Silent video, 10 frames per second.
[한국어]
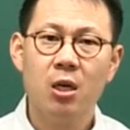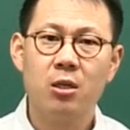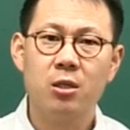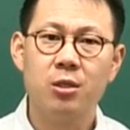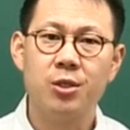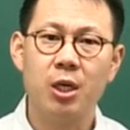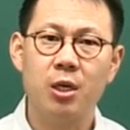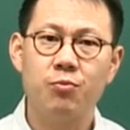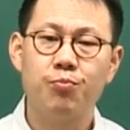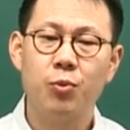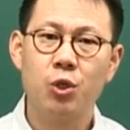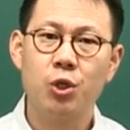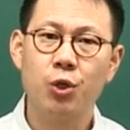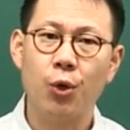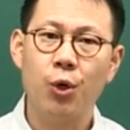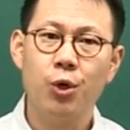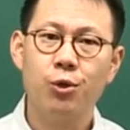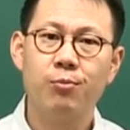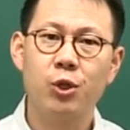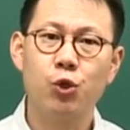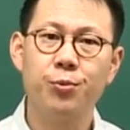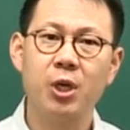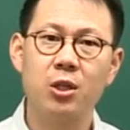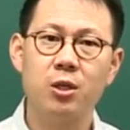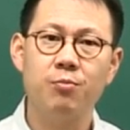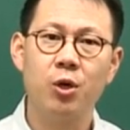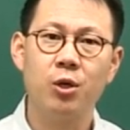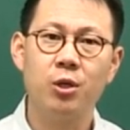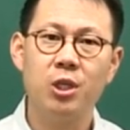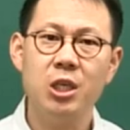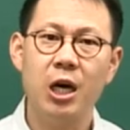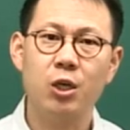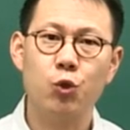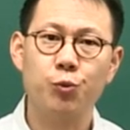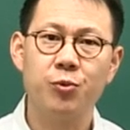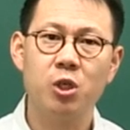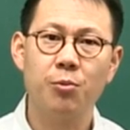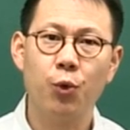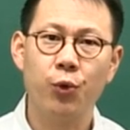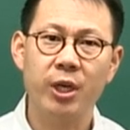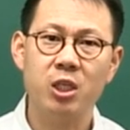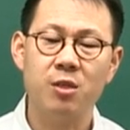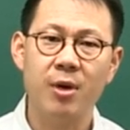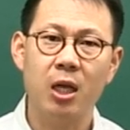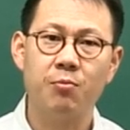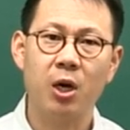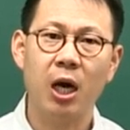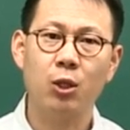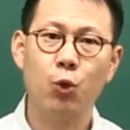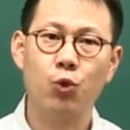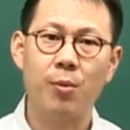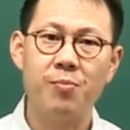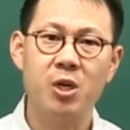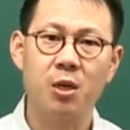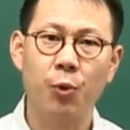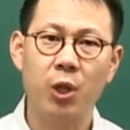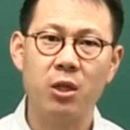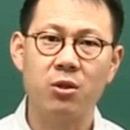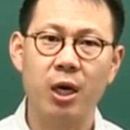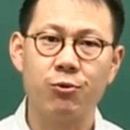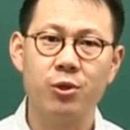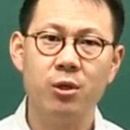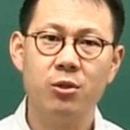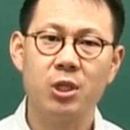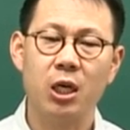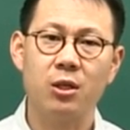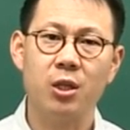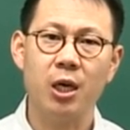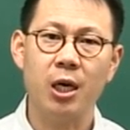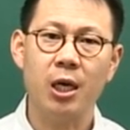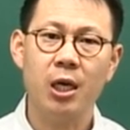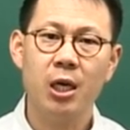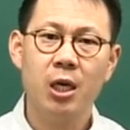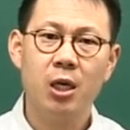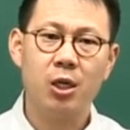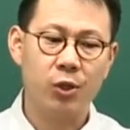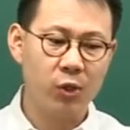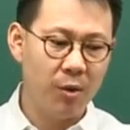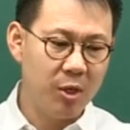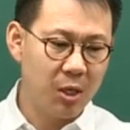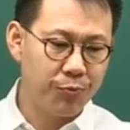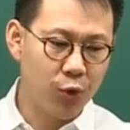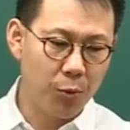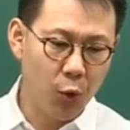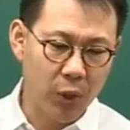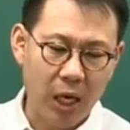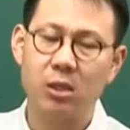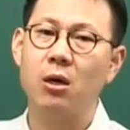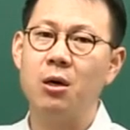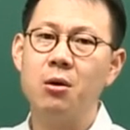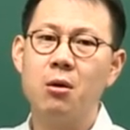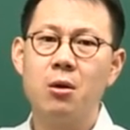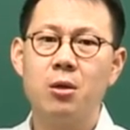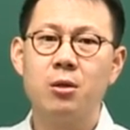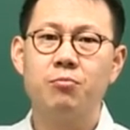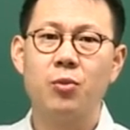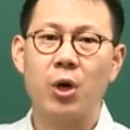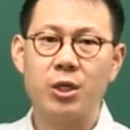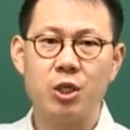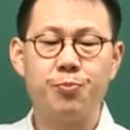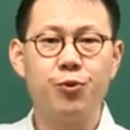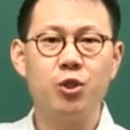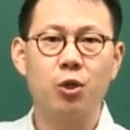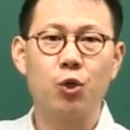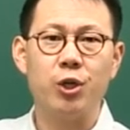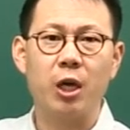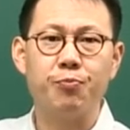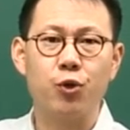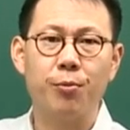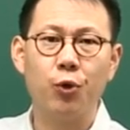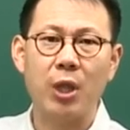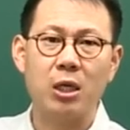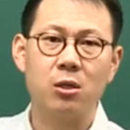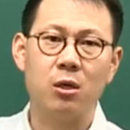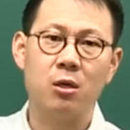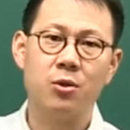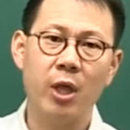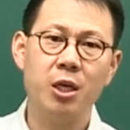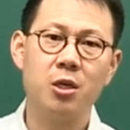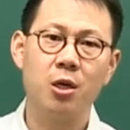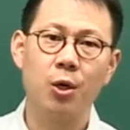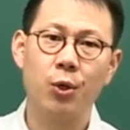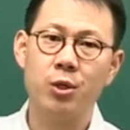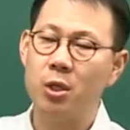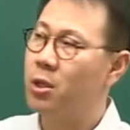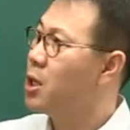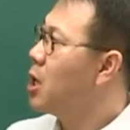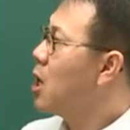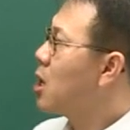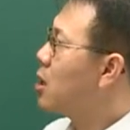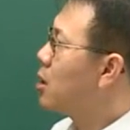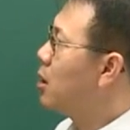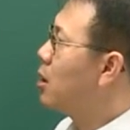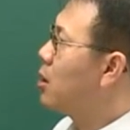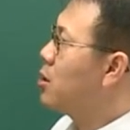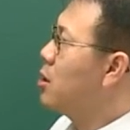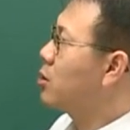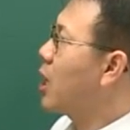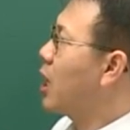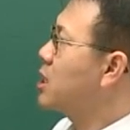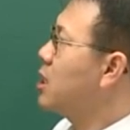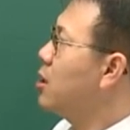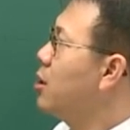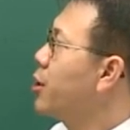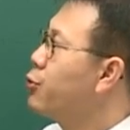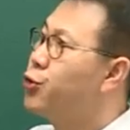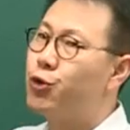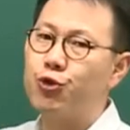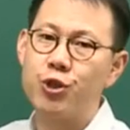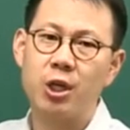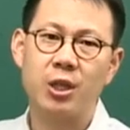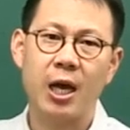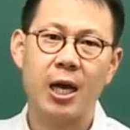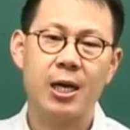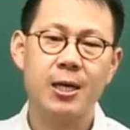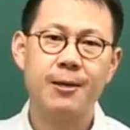어, 이제 뭐 저도 뭐 수험생들 뭐 이야기도 좀 들어보고 그랬지만 뭐 카톡으로 몇 명이 보냈더라고요. 자, 근데 어, 님이 이제 풀어보고 나서 뭐 한 10분 정도 이렇게 풀어보고 나서 내린 결론은 어, 역대 가장 어려운 수준이었다.